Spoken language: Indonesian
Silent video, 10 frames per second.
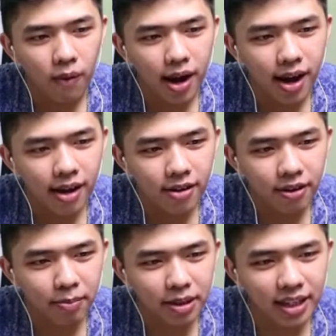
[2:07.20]
Wow,
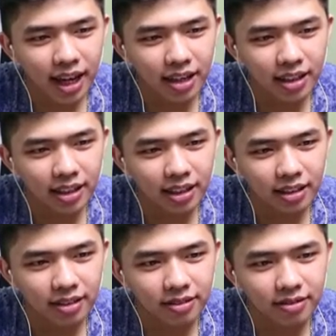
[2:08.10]
hebat
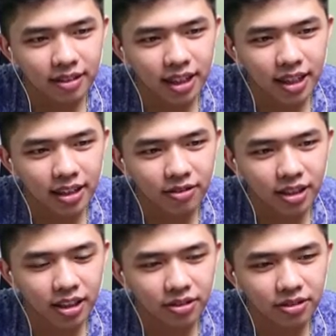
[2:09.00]
sekali itu. Wow,
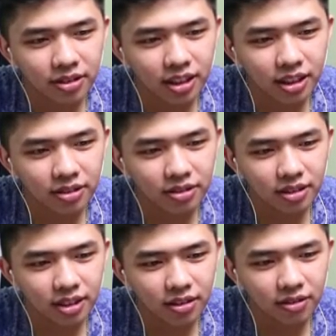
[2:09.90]
warna kuning
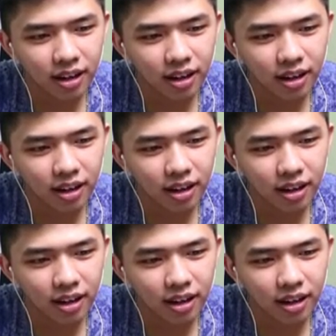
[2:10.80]
kuning.